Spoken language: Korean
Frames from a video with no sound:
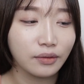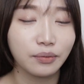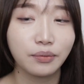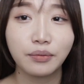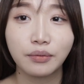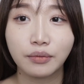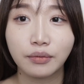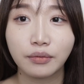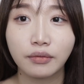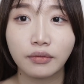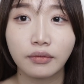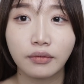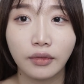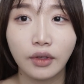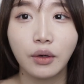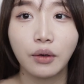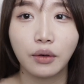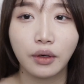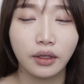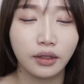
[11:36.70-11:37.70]
음,
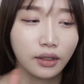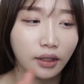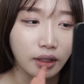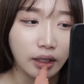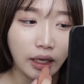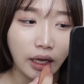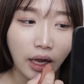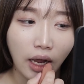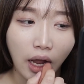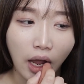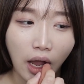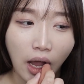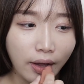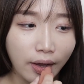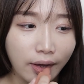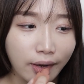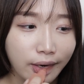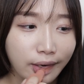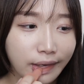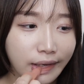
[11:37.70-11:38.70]
어 괜찮네.
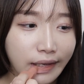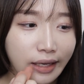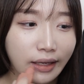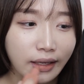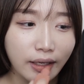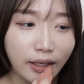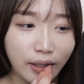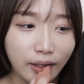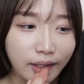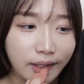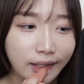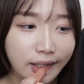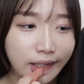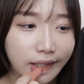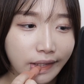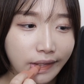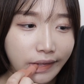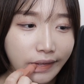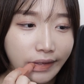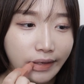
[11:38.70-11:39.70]
이런
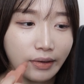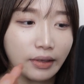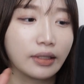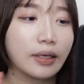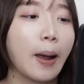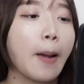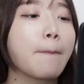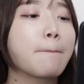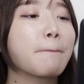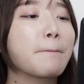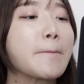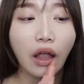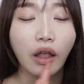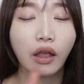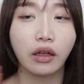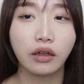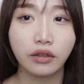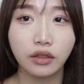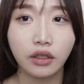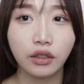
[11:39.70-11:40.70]
색이었지, 맞아.
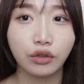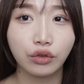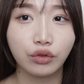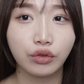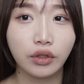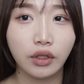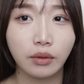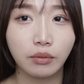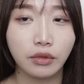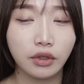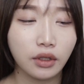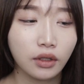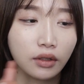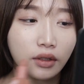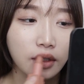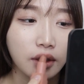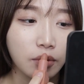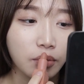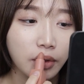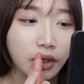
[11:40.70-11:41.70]
굉장히 누디합니다.
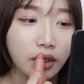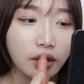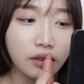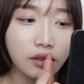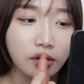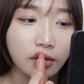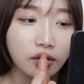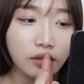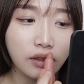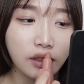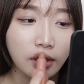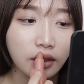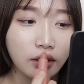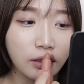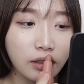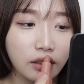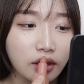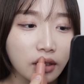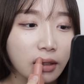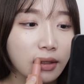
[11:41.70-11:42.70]
제가 베이스로 깔
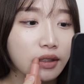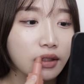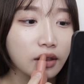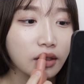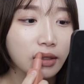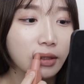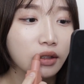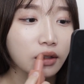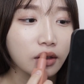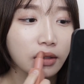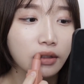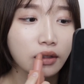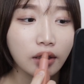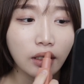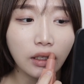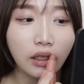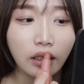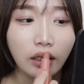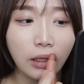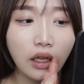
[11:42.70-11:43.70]
때 잘 썼던
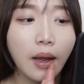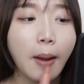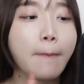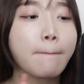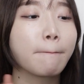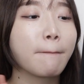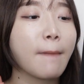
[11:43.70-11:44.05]
색인데